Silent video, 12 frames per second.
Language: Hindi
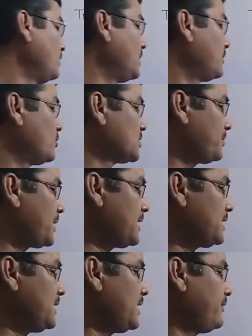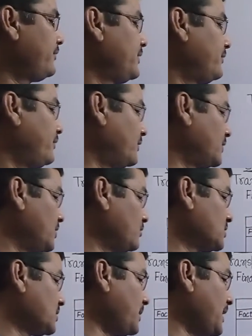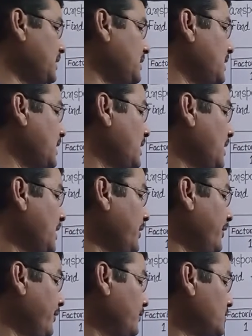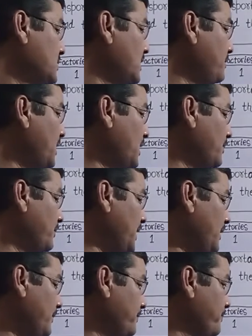ट्वेल्व को सप्लाई किया फिर फोर्टीन को सप्लाई किया उसके बाद हमने